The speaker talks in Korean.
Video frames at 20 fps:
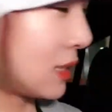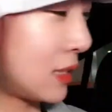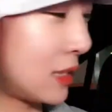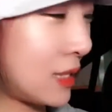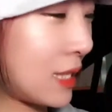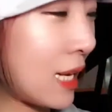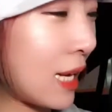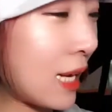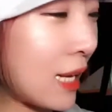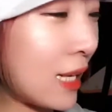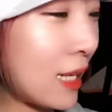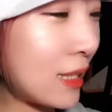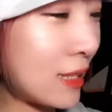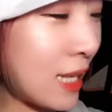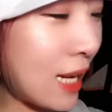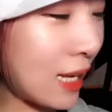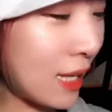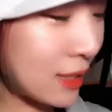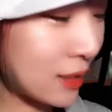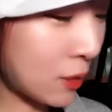제가
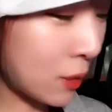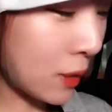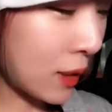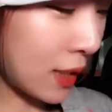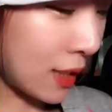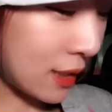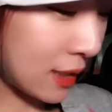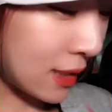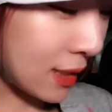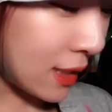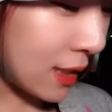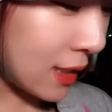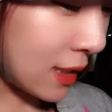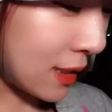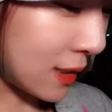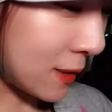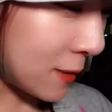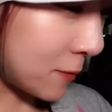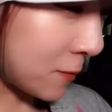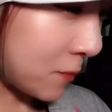잘해서가
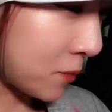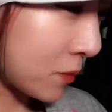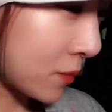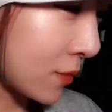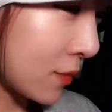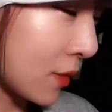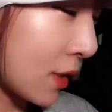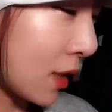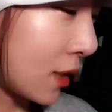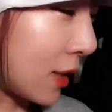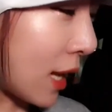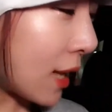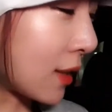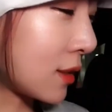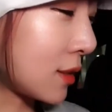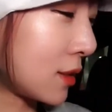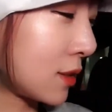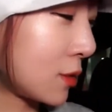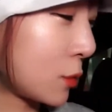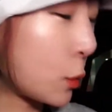아니라
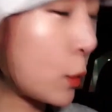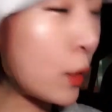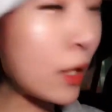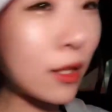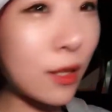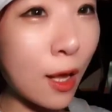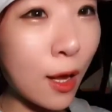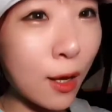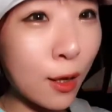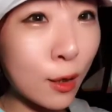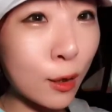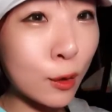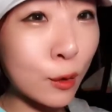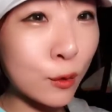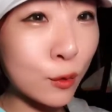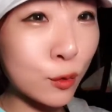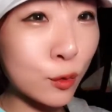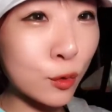나는 왜 내가